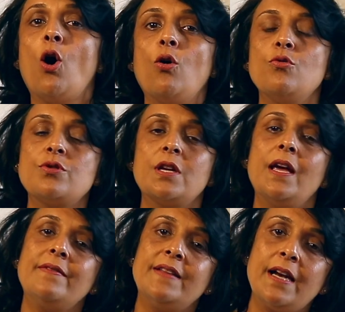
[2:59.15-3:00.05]
और उसके
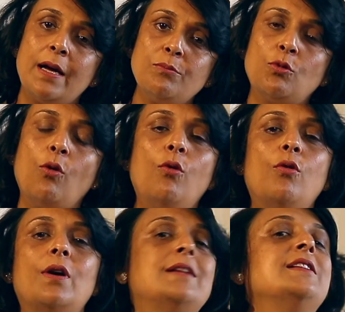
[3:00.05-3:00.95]
अंदर हम
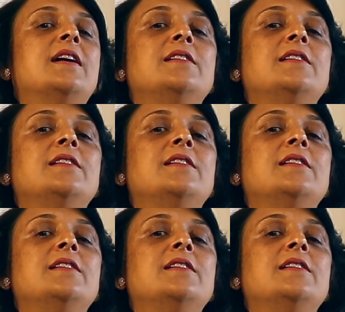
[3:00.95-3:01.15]
थोड़ा सा